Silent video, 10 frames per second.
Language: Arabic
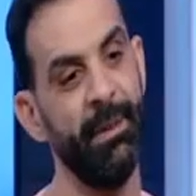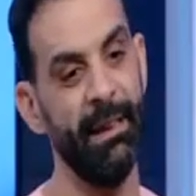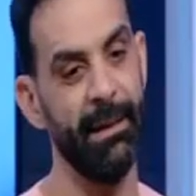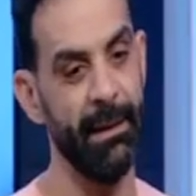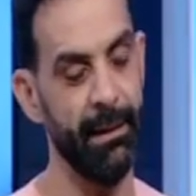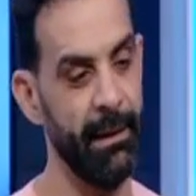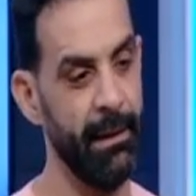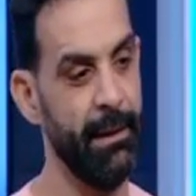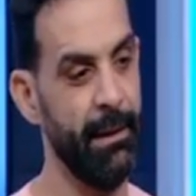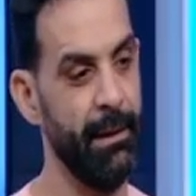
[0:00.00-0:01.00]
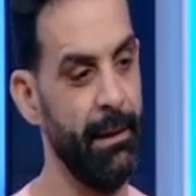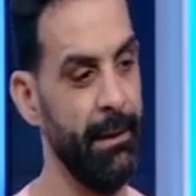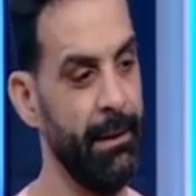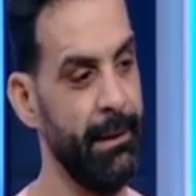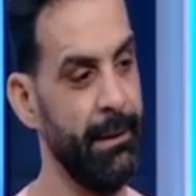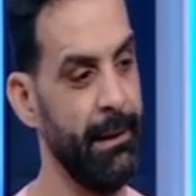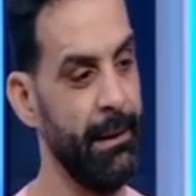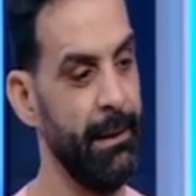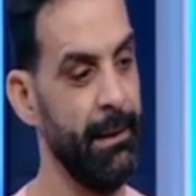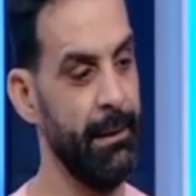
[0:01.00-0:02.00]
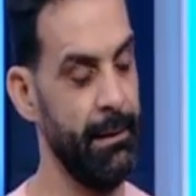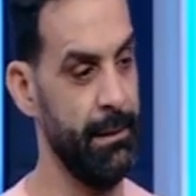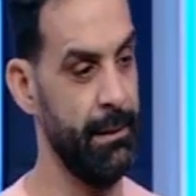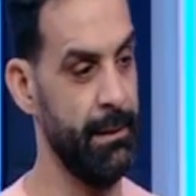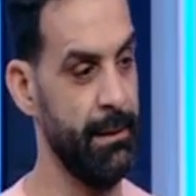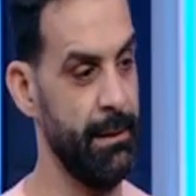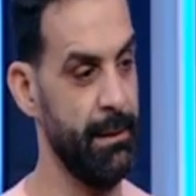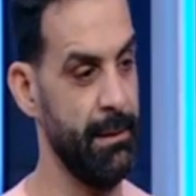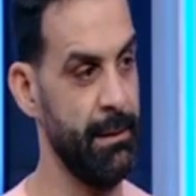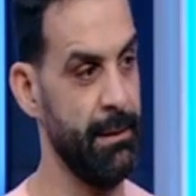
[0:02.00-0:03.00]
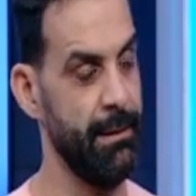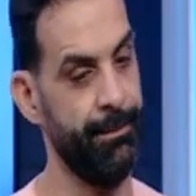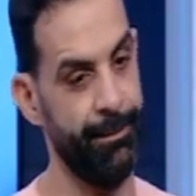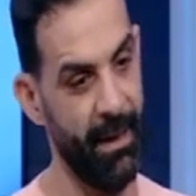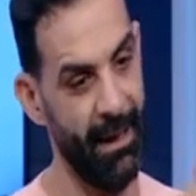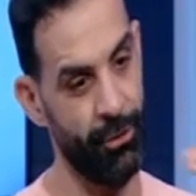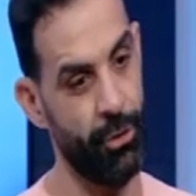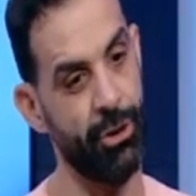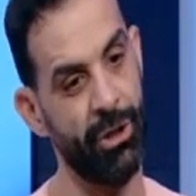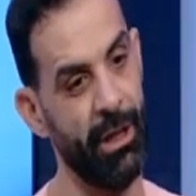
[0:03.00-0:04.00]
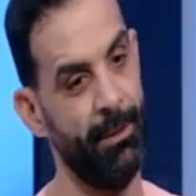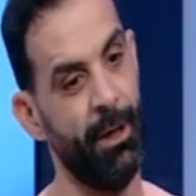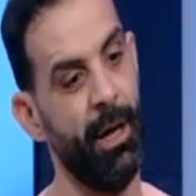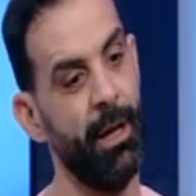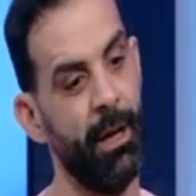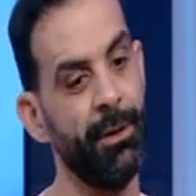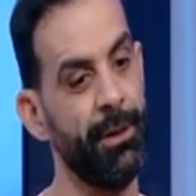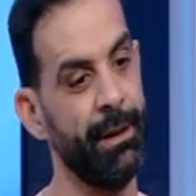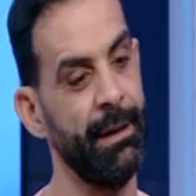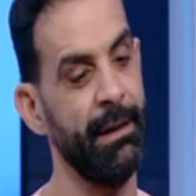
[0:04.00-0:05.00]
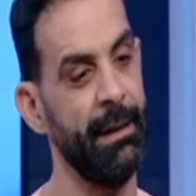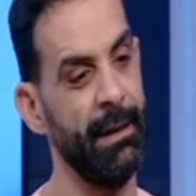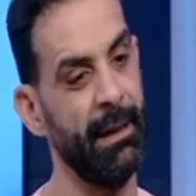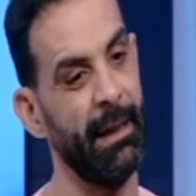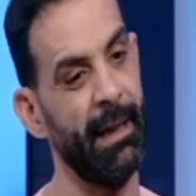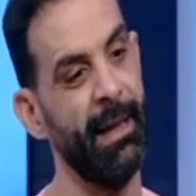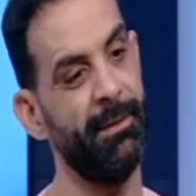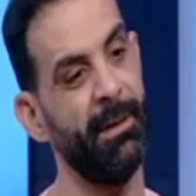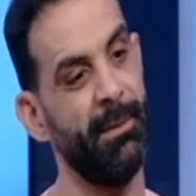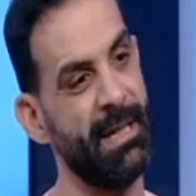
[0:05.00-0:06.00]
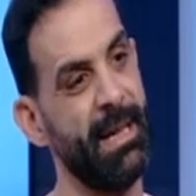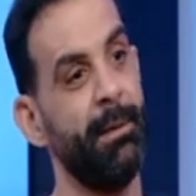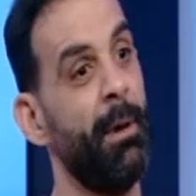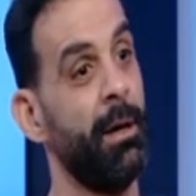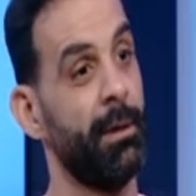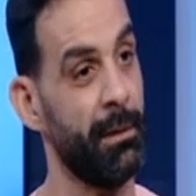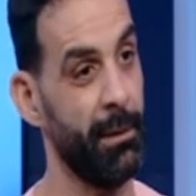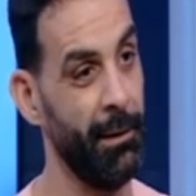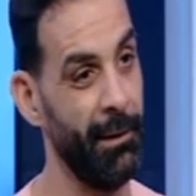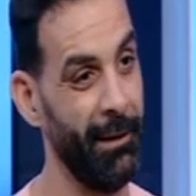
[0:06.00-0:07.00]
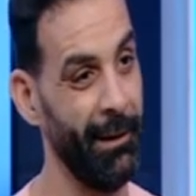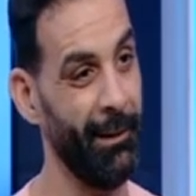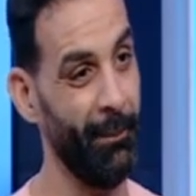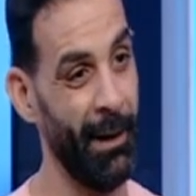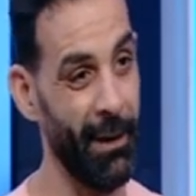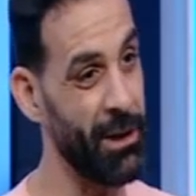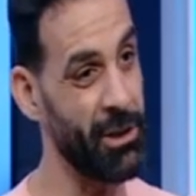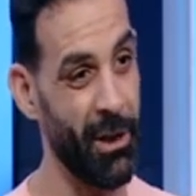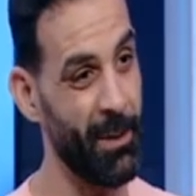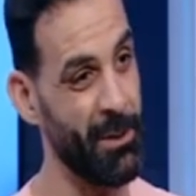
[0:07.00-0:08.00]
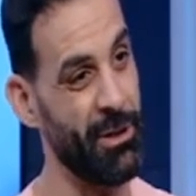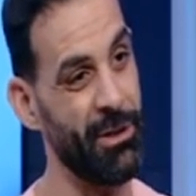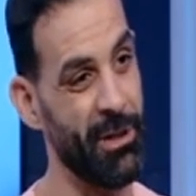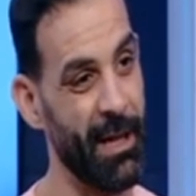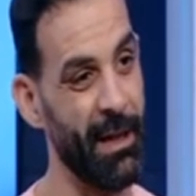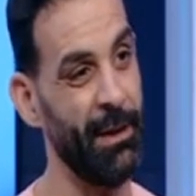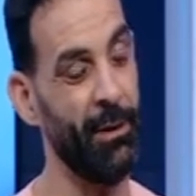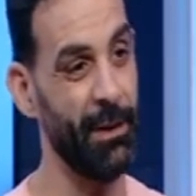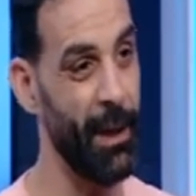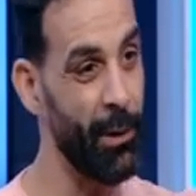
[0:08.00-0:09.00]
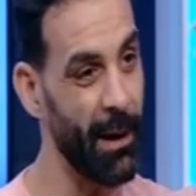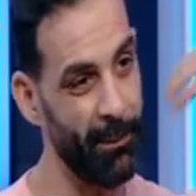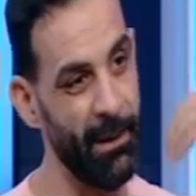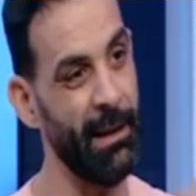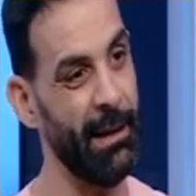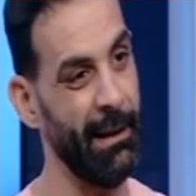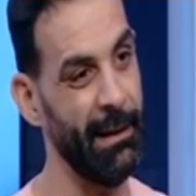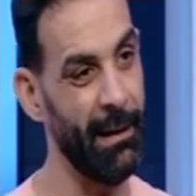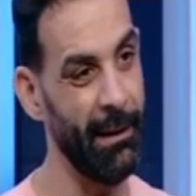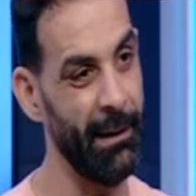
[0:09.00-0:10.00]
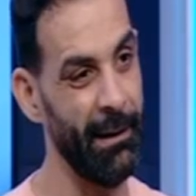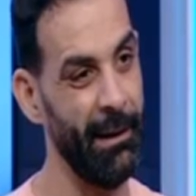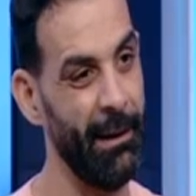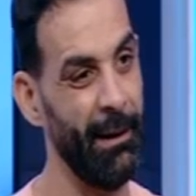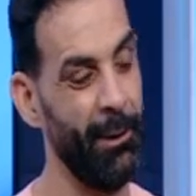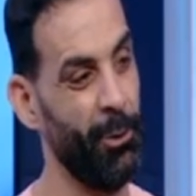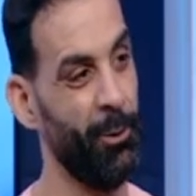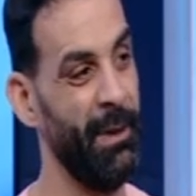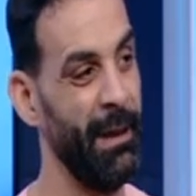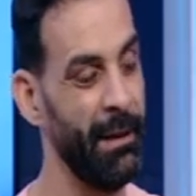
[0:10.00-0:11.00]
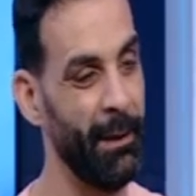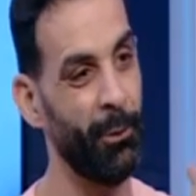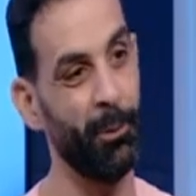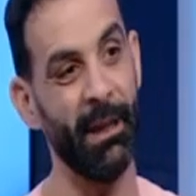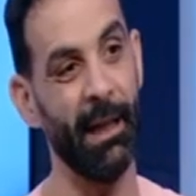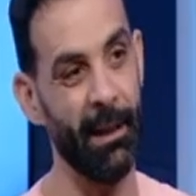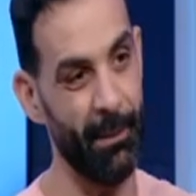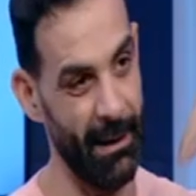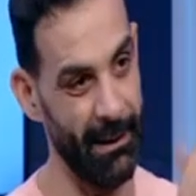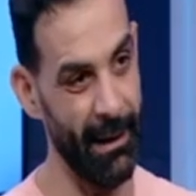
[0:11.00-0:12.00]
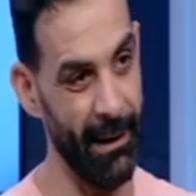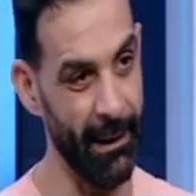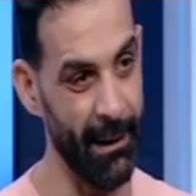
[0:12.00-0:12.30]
جدا جدا لأن أنت آه، هتخش على مرحلة خطرة جدا أنا خايف نبقى زي المجر بعد 10 15 سنة إن هو دولة كبيرة جدا وبنندم وبنتكلم على التاريخ